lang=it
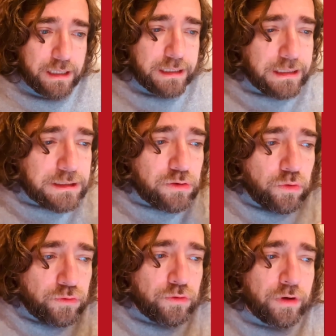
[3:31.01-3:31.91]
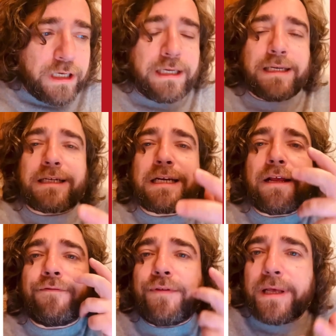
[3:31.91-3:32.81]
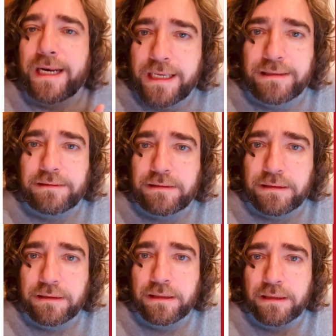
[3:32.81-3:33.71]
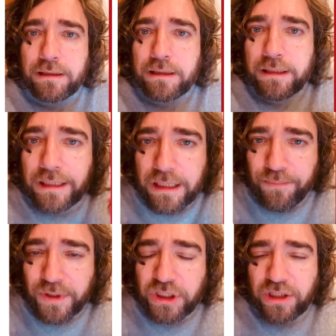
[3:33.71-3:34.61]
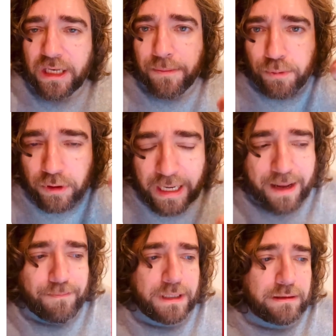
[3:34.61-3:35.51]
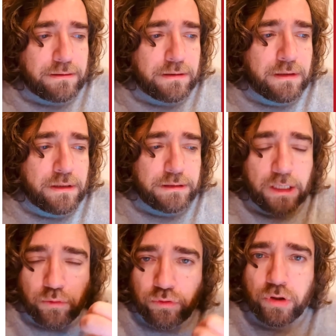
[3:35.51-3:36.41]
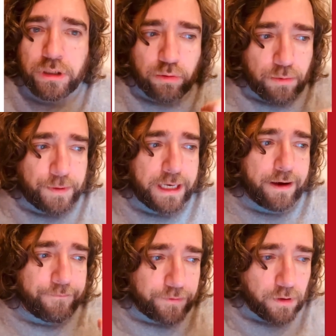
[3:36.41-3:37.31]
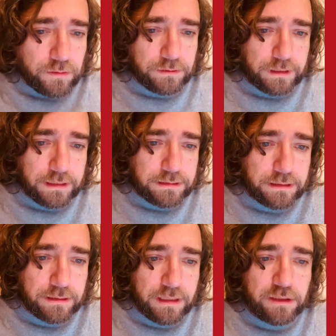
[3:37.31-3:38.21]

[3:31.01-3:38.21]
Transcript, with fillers: Chi sono i referenti libici del programma dell'Unione Europea Frontex?